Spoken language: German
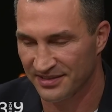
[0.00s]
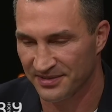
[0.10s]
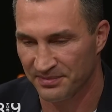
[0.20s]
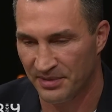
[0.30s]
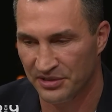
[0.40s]

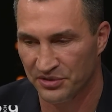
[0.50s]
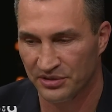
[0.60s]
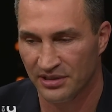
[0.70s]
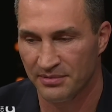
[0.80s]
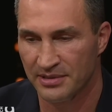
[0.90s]
meine
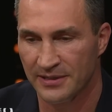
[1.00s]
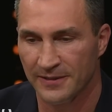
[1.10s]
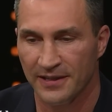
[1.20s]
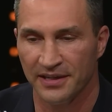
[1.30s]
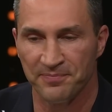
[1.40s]
Tochter in dem Sinne
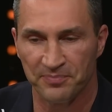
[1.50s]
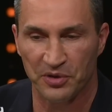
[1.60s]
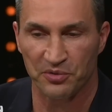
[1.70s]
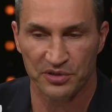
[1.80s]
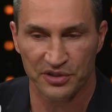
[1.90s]
dann
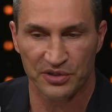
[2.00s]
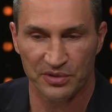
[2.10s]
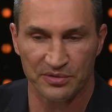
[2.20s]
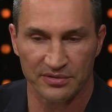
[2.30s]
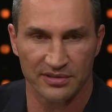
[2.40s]
Russisch
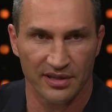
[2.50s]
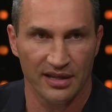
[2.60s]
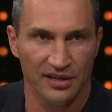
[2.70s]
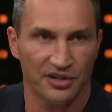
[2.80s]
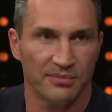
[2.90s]
und
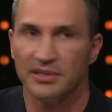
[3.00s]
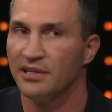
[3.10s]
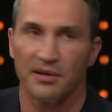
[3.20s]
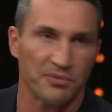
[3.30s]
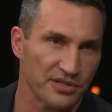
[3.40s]
Englisch, aber die
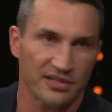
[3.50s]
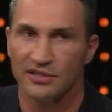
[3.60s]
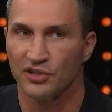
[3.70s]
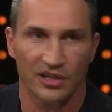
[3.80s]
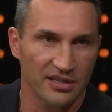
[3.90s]
kommunizieren
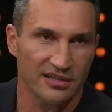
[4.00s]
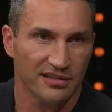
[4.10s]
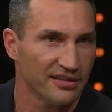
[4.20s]
sich ständig.